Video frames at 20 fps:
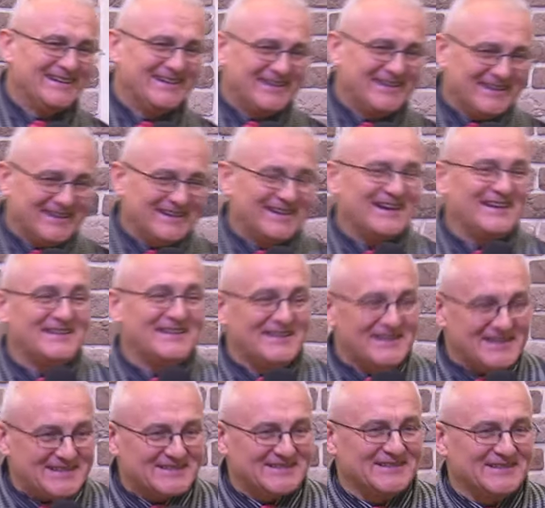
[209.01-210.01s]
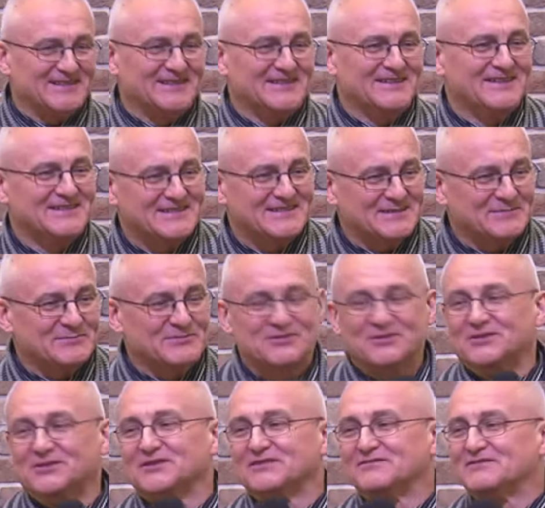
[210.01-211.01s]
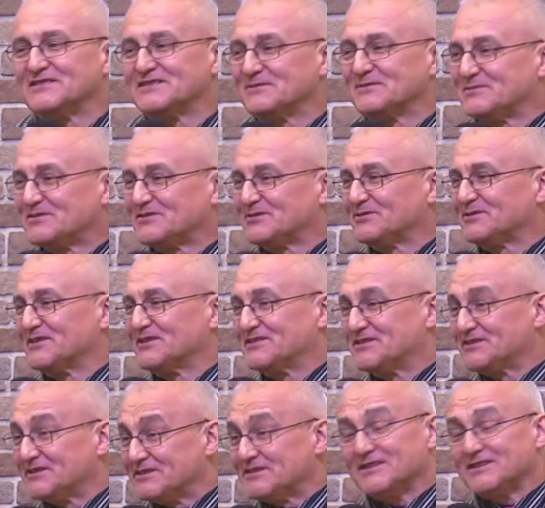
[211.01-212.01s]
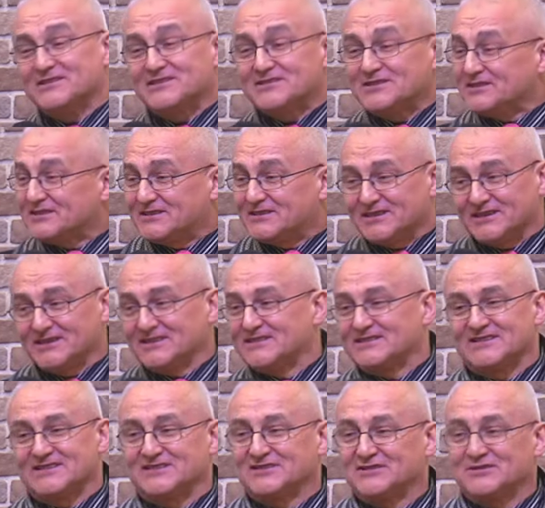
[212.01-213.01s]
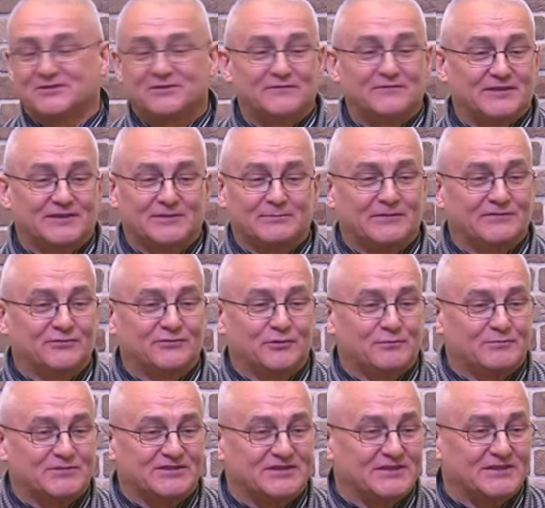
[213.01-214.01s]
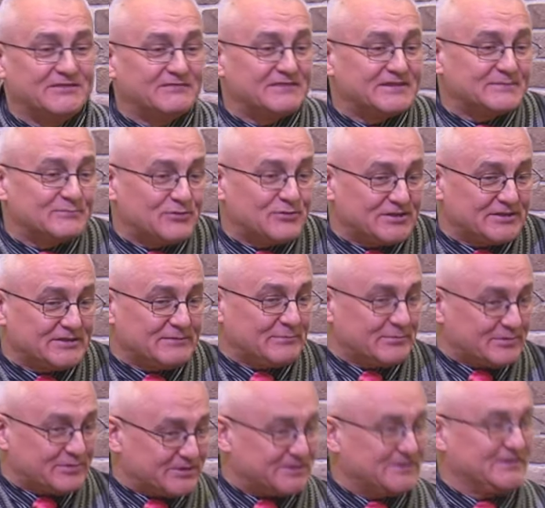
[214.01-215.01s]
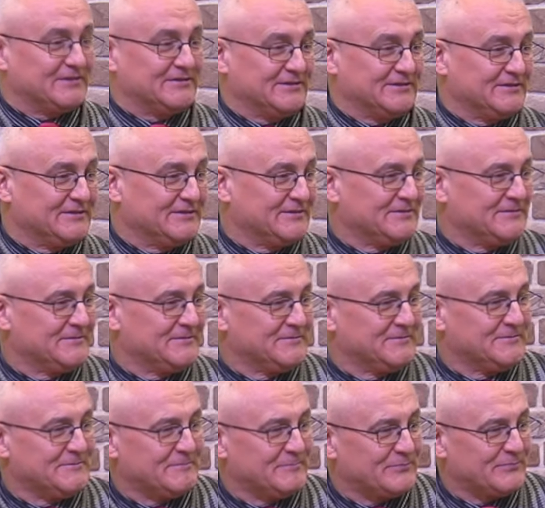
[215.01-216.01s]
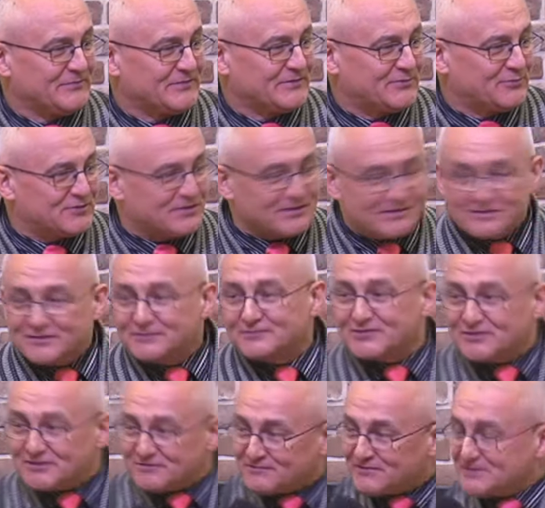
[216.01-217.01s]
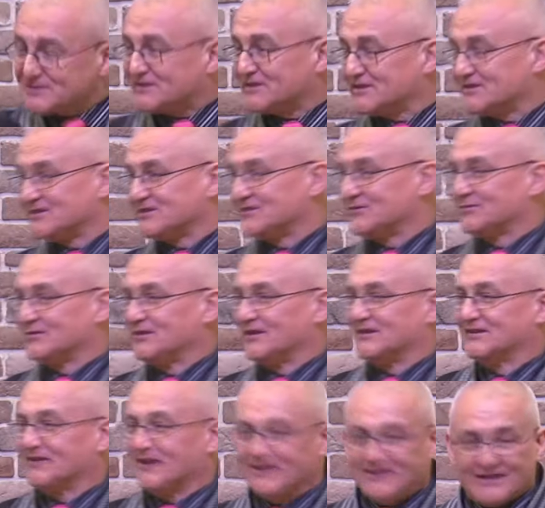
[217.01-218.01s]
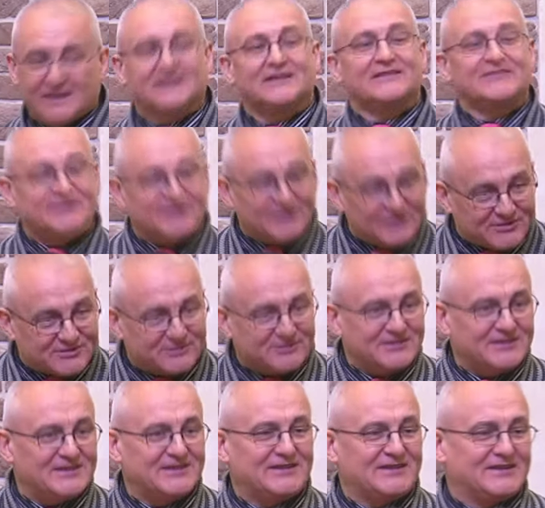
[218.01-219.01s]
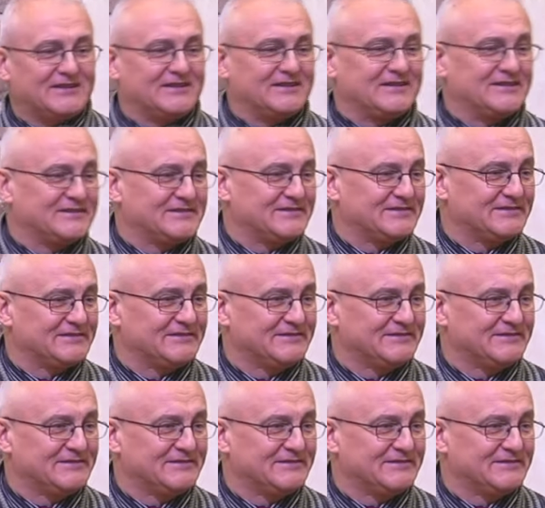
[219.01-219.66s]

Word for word: Я ездил 700 и 800, и я 14 часов в этом автобусе. Невозможно вообще. Хочется уже выскочить куда-то, а надо все еще ехать.